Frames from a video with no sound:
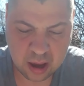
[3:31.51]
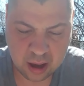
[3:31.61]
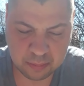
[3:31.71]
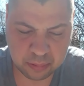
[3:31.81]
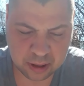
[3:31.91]

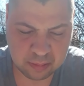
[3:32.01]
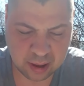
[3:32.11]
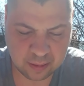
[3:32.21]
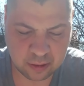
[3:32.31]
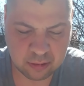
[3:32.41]
A potem
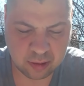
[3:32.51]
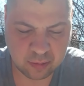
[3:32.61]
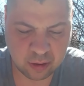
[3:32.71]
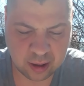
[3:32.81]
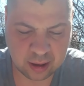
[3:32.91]
zadzwonił
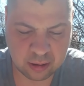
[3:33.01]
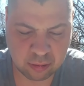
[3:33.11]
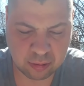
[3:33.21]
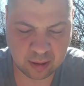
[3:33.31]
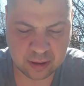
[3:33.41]
dzwonek i
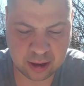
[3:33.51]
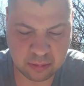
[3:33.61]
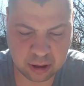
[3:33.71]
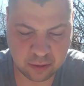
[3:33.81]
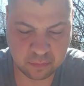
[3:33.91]

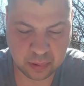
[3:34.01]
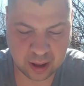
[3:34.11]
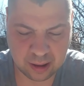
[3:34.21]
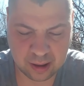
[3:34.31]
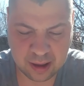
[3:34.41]
ustawiliśmy się w
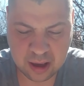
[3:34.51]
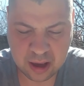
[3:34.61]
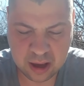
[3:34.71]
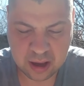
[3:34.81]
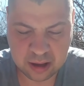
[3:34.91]
pary.
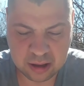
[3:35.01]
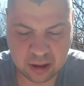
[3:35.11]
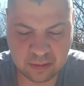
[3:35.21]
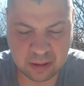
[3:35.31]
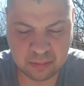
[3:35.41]

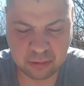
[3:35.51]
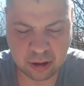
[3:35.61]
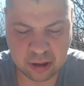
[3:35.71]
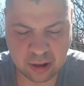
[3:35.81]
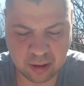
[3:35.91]
Dziwnie było
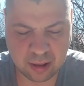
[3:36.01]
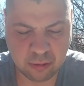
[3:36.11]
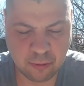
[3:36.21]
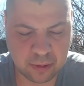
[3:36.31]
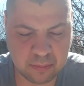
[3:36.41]
iść do
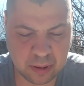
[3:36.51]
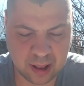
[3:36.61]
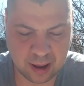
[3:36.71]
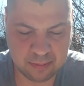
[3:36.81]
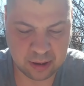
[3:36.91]
stołówki
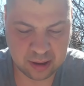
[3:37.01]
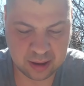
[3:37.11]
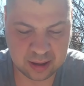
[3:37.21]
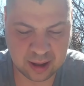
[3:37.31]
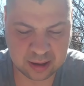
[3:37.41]
parami,
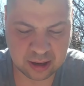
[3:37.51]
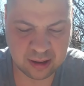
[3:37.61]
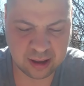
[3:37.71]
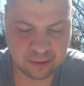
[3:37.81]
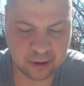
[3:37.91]
inaczej
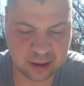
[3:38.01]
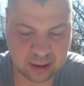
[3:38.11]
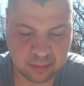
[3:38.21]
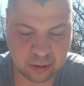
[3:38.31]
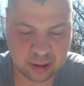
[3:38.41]

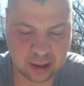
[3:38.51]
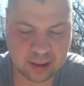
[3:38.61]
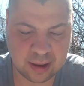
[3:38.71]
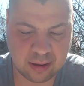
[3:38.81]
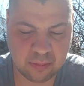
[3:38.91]
niezwykle, bo
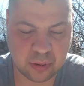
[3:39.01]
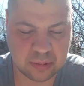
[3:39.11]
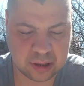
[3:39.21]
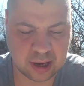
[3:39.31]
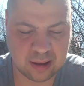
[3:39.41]
klasy są
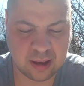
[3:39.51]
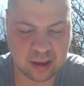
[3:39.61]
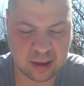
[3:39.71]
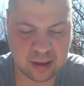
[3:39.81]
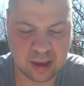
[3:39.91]
pomieszane
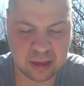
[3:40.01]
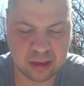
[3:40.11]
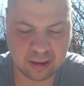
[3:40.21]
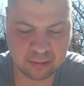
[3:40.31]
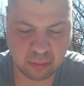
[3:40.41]
i jest
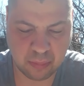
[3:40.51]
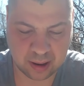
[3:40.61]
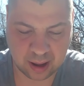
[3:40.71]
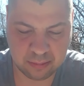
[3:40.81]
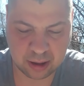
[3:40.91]
się z
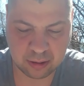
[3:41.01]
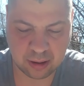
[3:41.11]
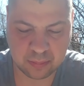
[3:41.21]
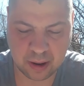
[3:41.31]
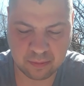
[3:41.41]
chłopakami,
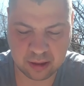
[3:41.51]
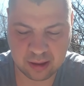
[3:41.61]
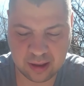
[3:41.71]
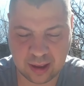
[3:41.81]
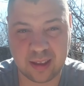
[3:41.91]
których prawie się
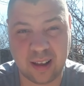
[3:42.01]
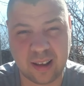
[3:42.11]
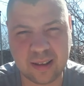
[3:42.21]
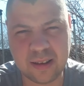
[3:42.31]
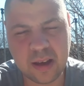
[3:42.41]
nie zna.
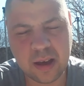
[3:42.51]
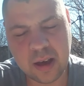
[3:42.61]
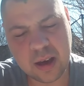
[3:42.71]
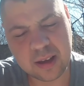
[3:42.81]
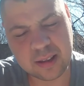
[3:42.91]

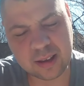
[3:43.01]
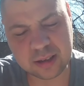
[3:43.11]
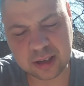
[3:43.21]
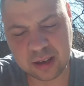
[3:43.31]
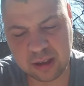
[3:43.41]
Na
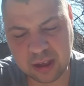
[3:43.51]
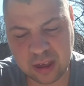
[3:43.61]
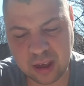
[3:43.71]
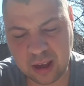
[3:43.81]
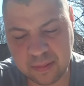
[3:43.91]

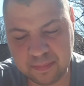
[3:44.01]
szczęście